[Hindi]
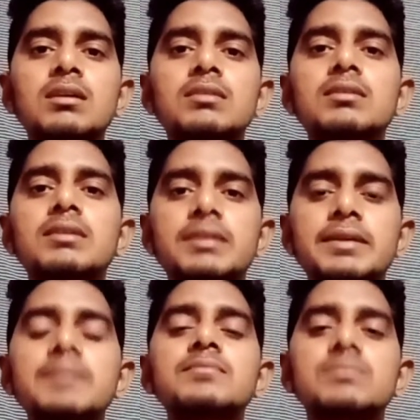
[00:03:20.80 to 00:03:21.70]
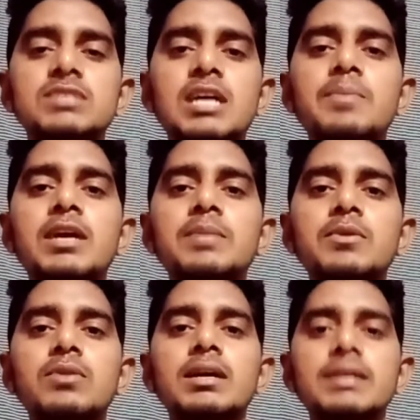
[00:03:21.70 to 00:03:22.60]
अंक करके चार पार्ट
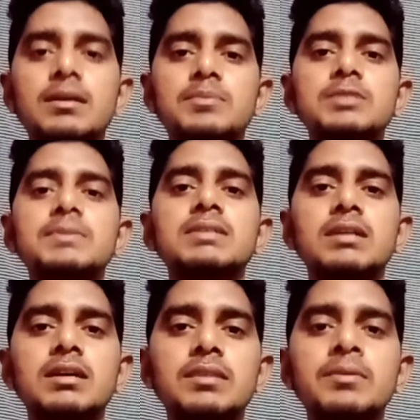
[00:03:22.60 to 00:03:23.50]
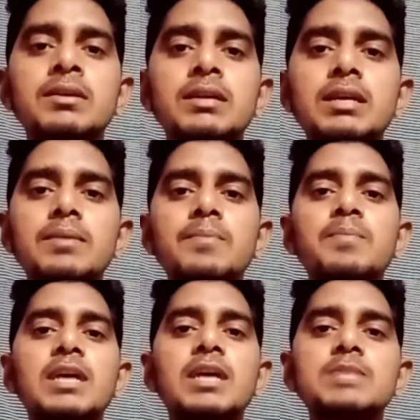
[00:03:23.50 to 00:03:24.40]
में होगा या बीस बीस अंक कर के
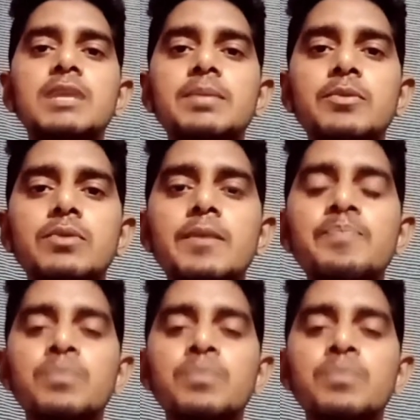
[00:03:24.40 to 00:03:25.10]
पाँच पार्ट में होगा